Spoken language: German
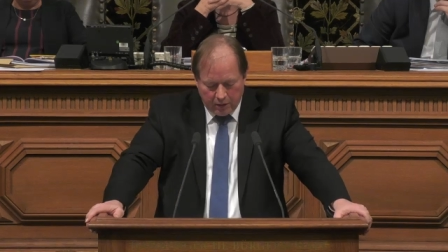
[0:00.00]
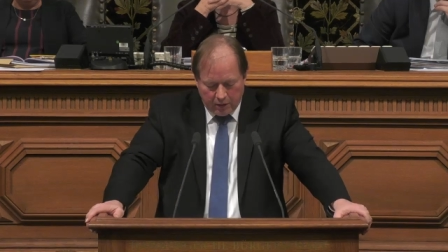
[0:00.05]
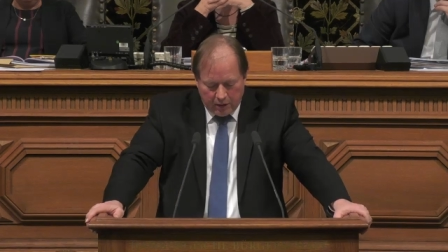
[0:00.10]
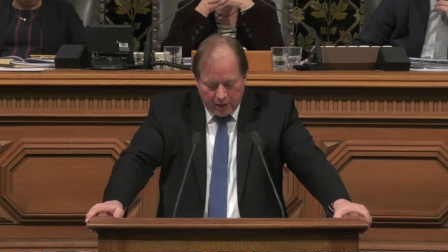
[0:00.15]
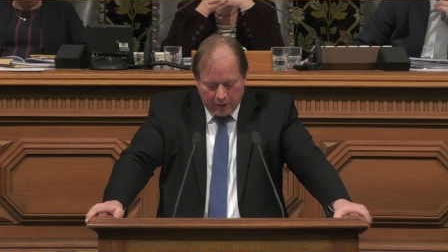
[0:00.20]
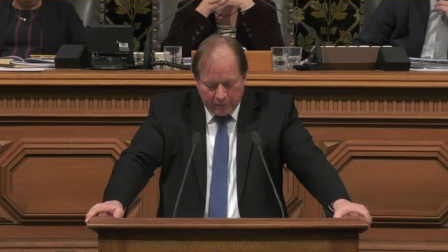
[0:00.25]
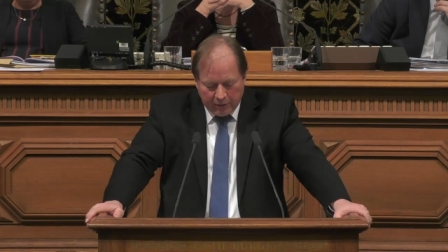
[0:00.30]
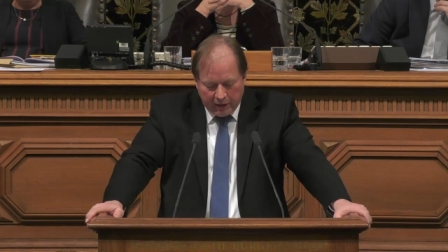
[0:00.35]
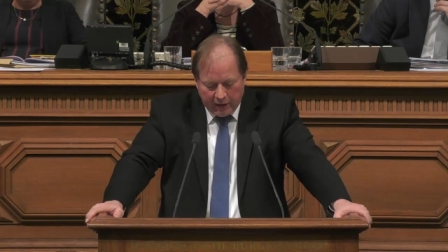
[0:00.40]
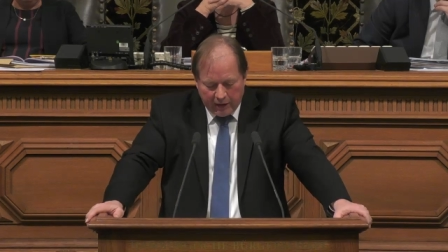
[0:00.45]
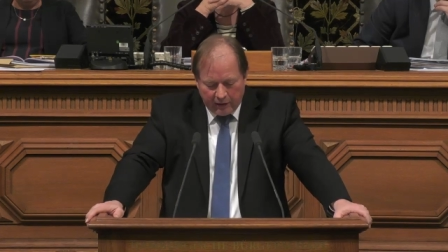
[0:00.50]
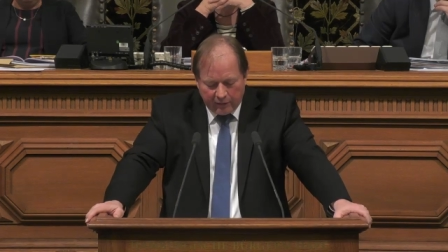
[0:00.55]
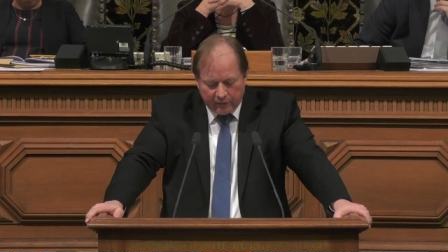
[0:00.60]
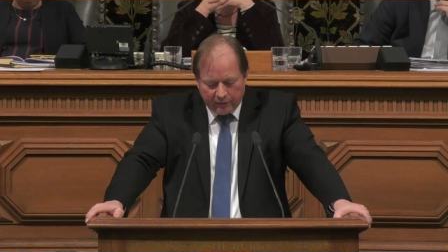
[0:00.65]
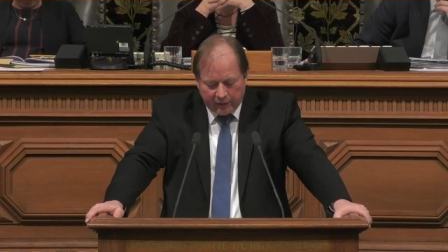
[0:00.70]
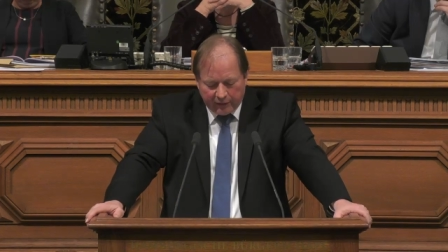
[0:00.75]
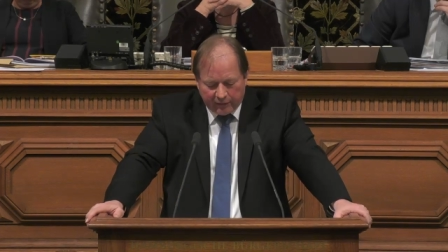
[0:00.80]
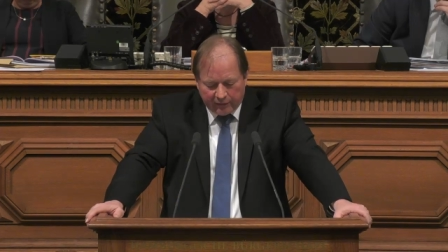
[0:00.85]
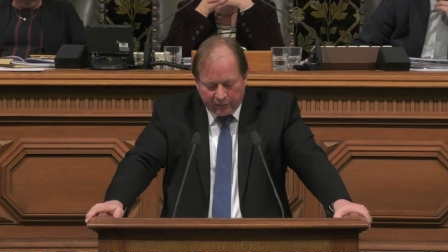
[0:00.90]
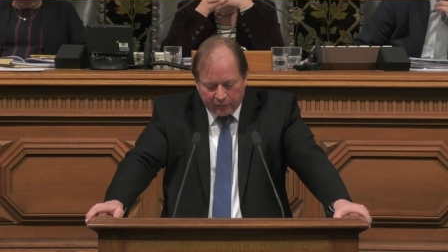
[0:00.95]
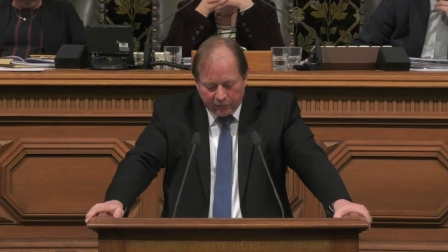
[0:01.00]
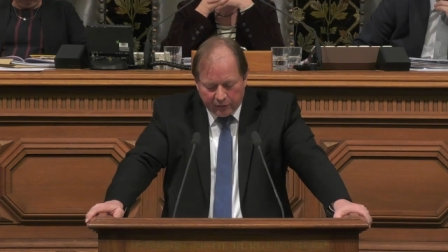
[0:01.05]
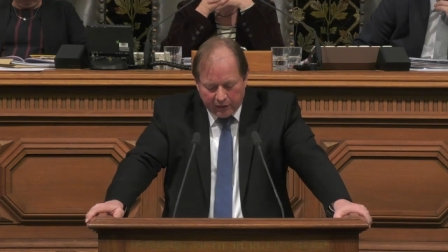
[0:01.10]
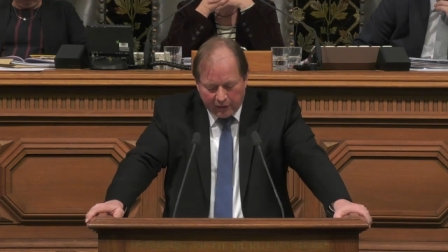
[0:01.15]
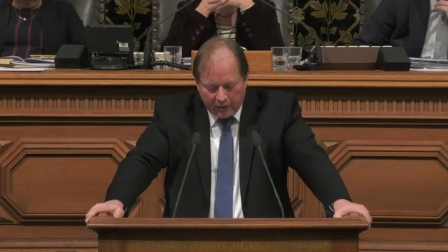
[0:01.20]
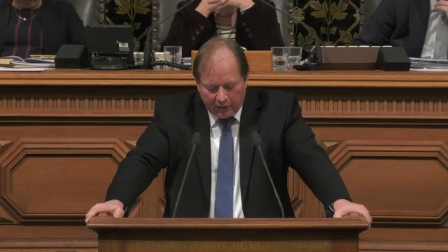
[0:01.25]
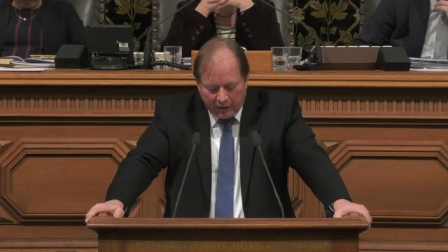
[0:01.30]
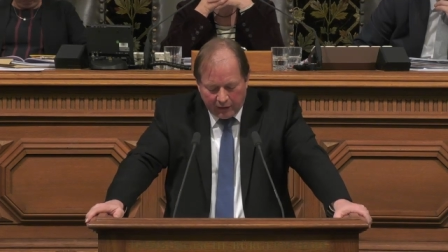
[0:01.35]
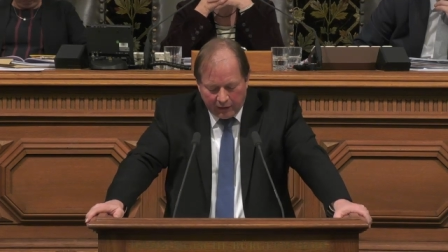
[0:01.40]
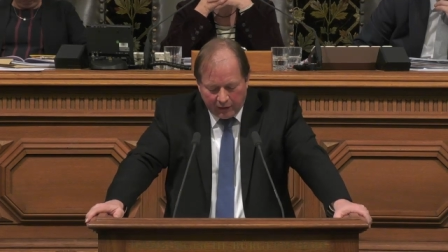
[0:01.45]
Im Gegensatz zu den
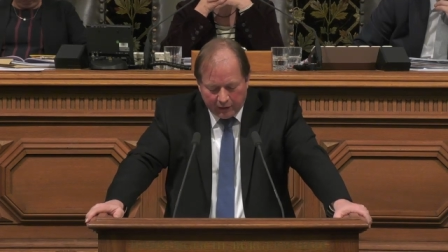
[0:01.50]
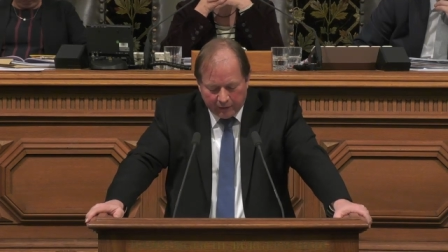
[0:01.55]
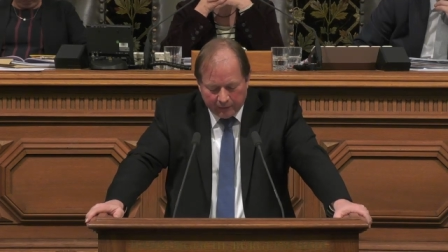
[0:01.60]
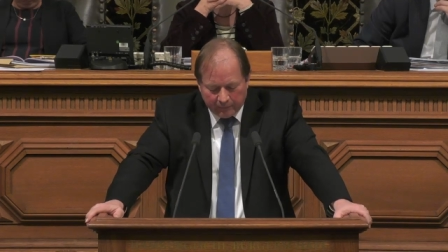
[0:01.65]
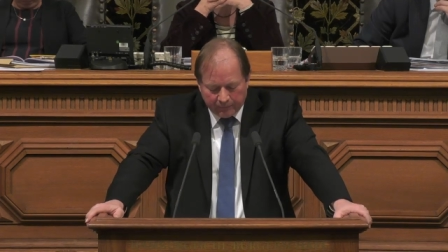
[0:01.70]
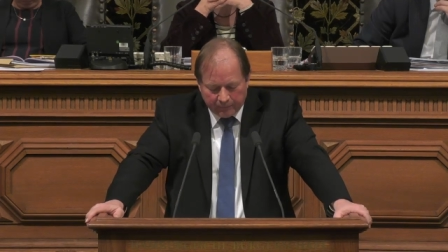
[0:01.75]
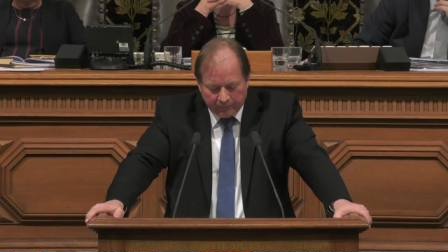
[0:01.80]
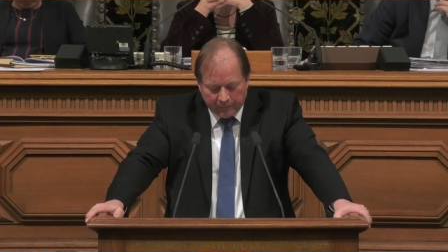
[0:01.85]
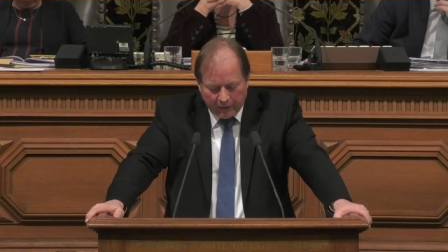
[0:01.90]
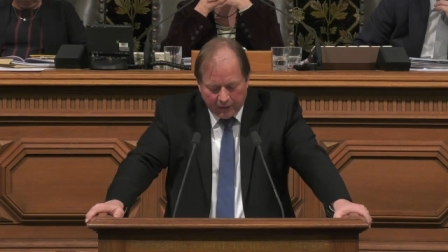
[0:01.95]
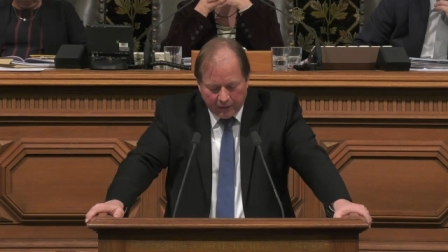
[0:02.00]
Linken